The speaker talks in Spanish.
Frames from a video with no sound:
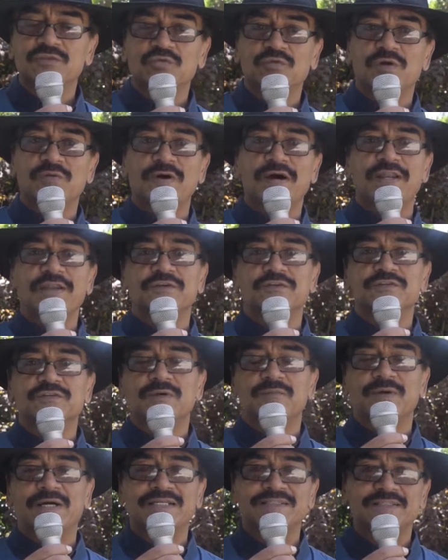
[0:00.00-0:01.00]
Tuve varios,
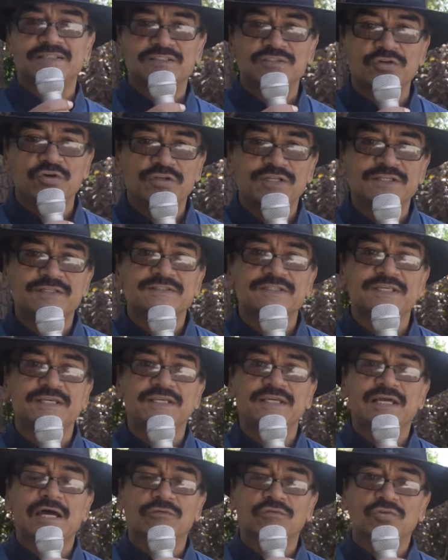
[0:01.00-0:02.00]
varias sesiones
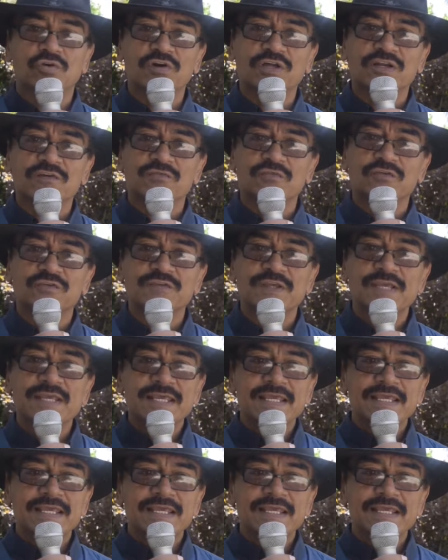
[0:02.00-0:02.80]
de autógrafos,